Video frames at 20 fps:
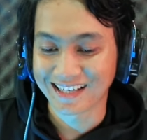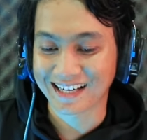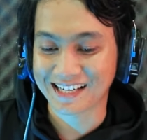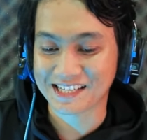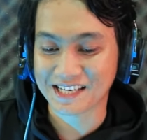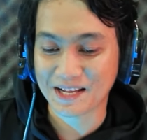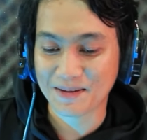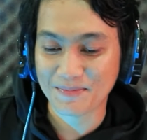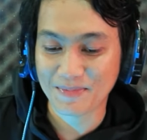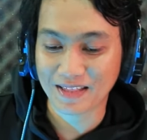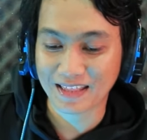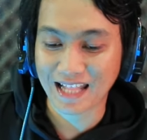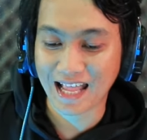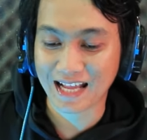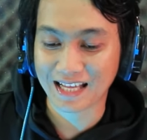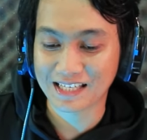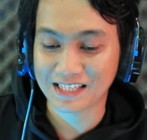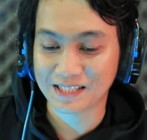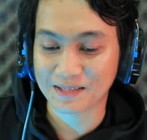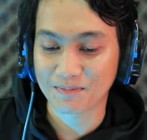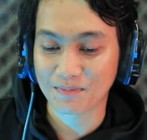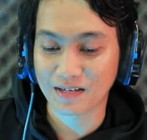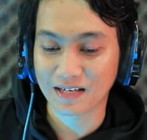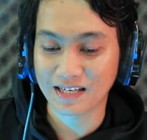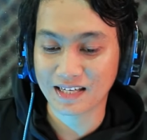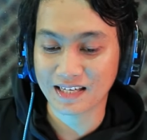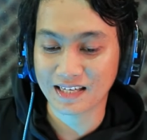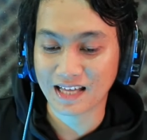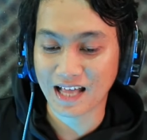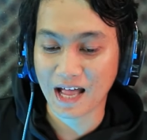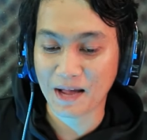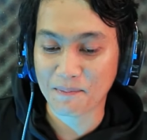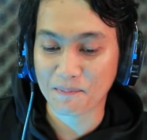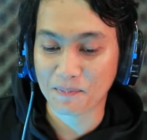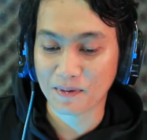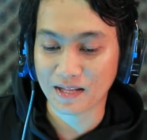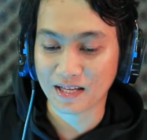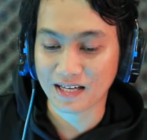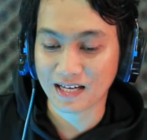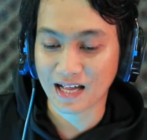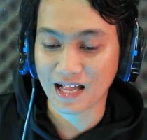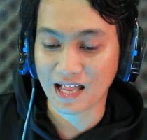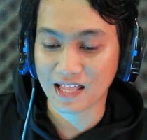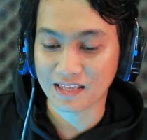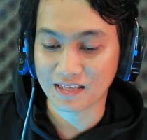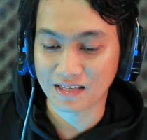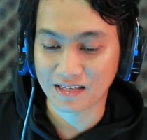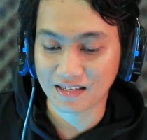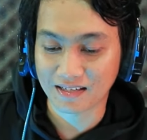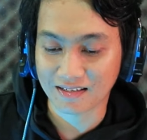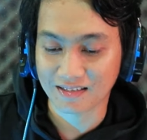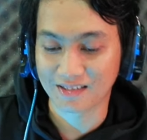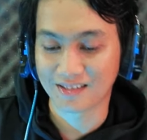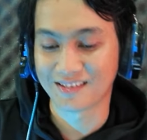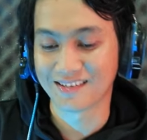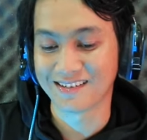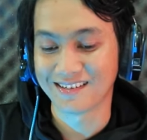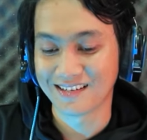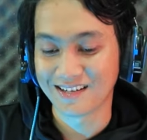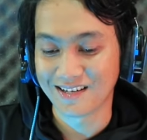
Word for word: keselamat nangis mending ya Afrika anjing gitu